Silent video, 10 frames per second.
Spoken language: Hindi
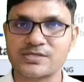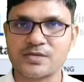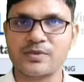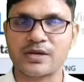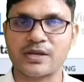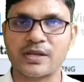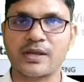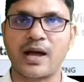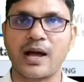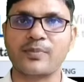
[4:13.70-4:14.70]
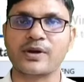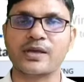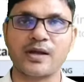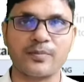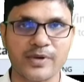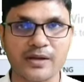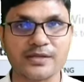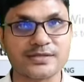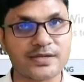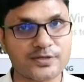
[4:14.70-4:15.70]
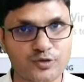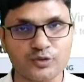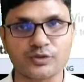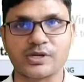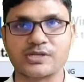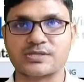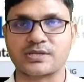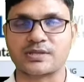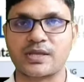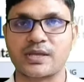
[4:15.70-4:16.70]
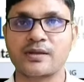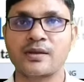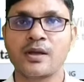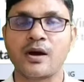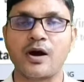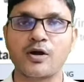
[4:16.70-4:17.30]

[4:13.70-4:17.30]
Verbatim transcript: इसी में करिए आप अगेन अपना रिसर्च खुद कर सकते हैं